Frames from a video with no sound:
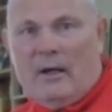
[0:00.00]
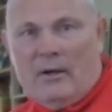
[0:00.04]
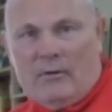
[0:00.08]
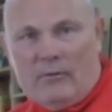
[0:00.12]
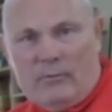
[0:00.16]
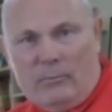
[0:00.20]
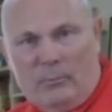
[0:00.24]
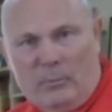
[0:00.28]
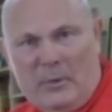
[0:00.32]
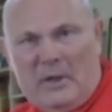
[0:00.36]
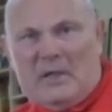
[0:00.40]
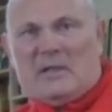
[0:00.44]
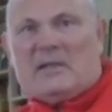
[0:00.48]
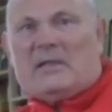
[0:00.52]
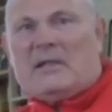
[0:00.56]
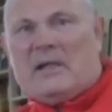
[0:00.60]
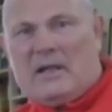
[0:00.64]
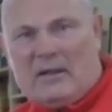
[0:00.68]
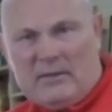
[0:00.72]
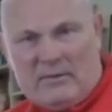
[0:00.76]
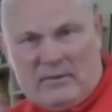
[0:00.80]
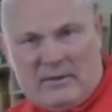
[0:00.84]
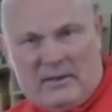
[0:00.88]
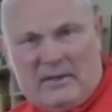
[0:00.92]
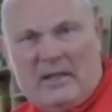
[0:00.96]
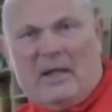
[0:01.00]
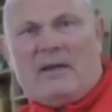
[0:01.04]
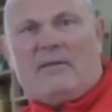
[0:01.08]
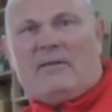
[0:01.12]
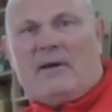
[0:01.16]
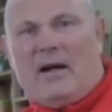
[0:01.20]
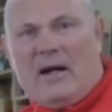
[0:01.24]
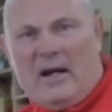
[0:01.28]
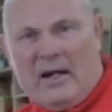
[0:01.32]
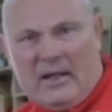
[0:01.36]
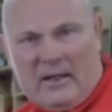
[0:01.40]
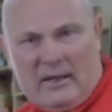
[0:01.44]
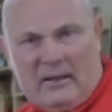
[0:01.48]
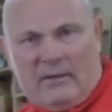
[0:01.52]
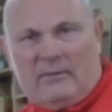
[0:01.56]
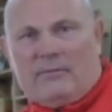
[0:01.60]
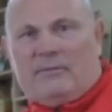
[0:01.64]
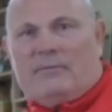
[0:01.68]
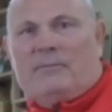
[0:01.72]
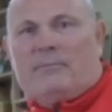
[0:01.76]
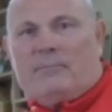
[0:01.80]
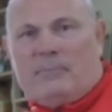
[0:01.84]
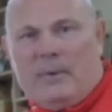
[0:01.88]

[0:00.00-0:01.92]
в мыслях, в словах, в